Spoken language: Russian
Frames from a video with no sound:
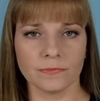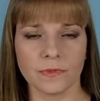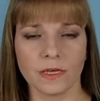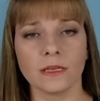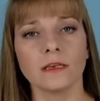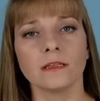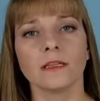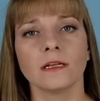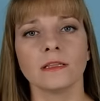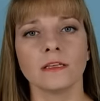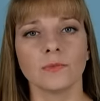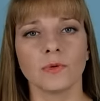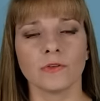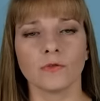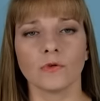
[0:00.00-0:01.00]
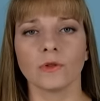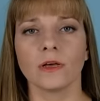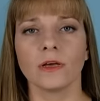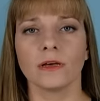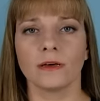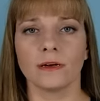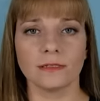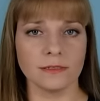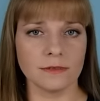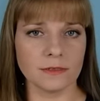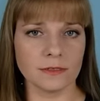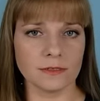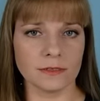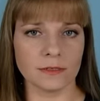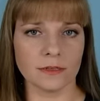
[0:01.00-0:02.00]
Такие данные привел
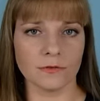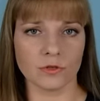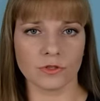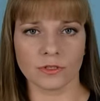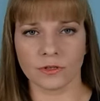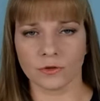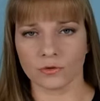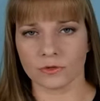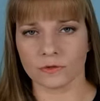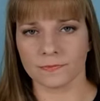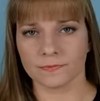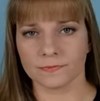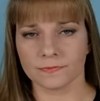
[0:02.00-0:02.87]
Российский зерновой союз.